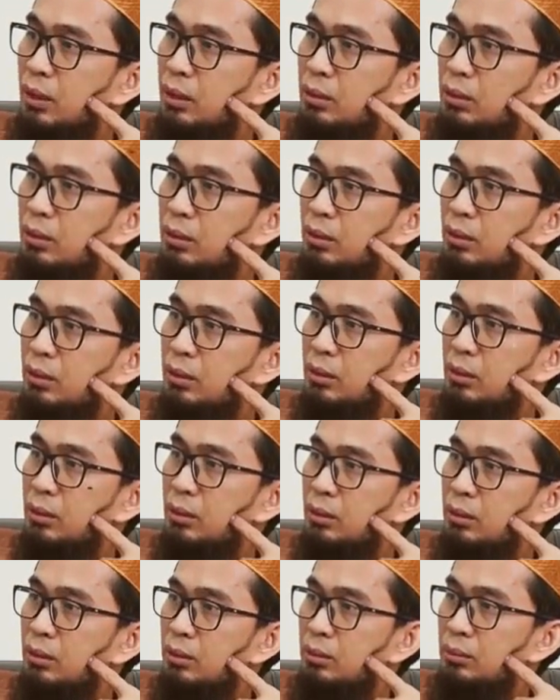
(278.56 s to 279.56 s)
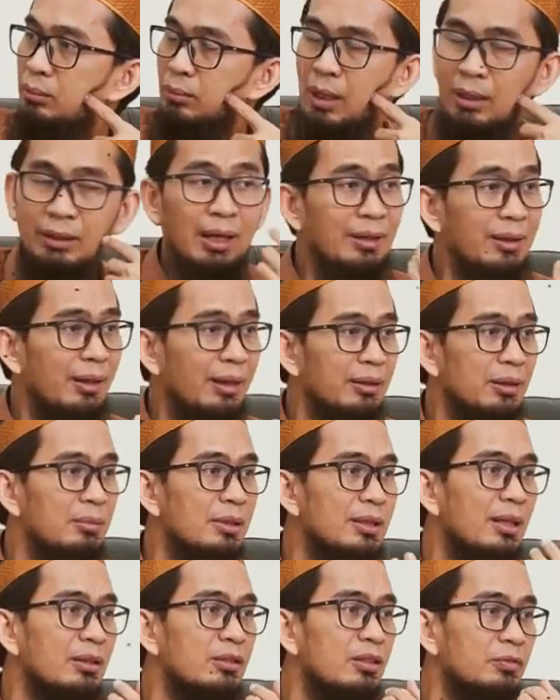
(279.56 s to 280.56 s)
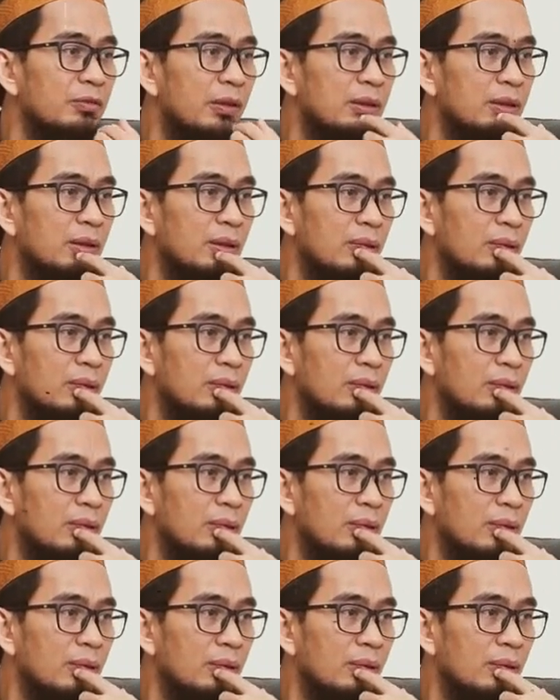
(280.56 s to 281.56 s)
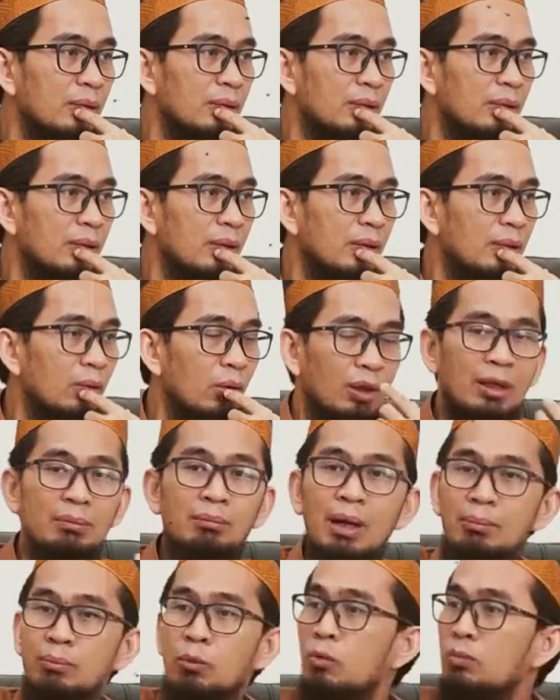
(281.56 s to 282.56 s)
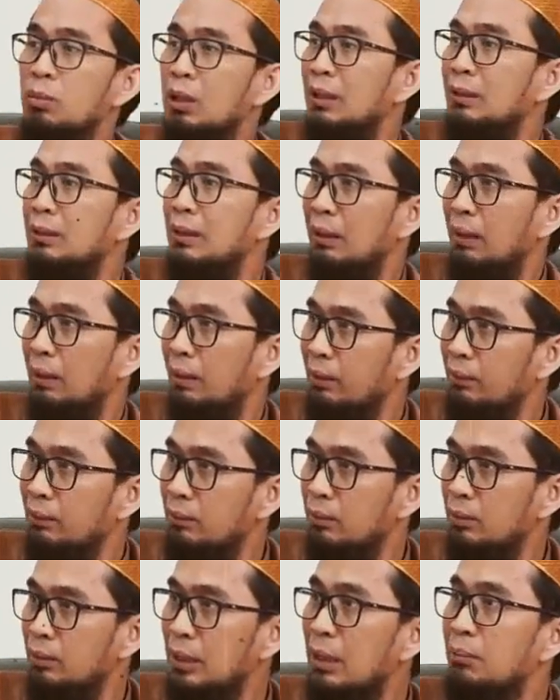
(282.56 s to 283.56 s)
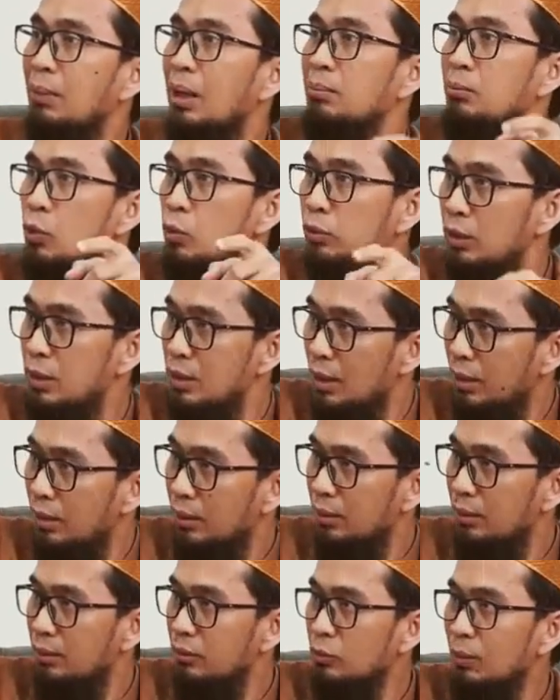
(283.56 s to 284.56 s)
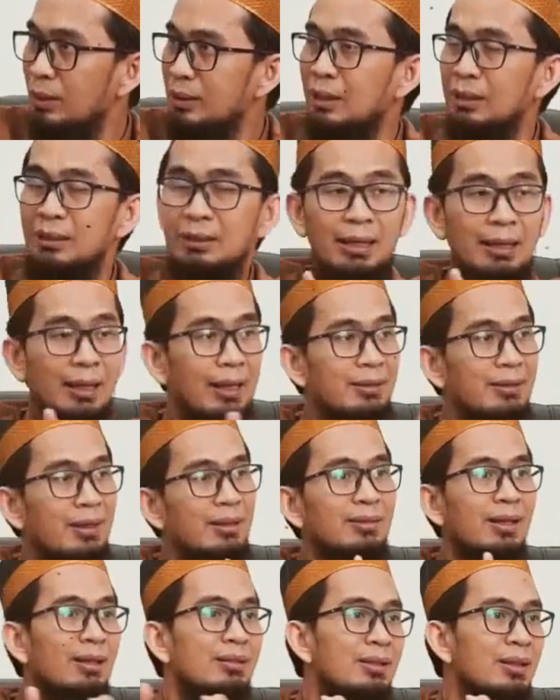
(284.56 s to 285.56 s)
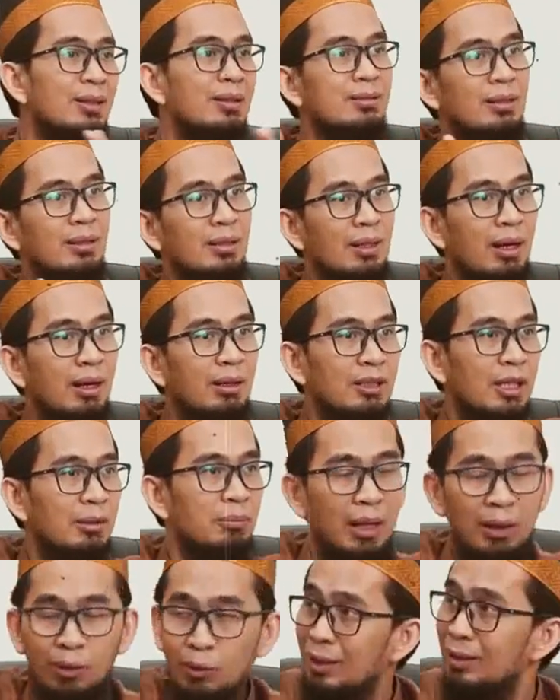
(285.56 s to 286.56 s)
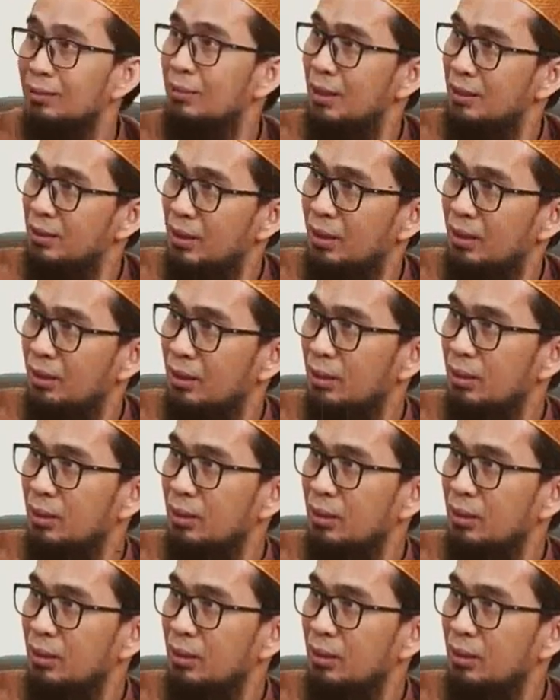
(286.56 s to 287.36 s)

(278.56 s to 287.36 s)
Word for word: Ya. Ada ada yang demikian sifatnya. Orang mabuk berkendaraan, yang mabuk dia, cuman kendaraan nyasar sana sini yang ketabrak orang banyak.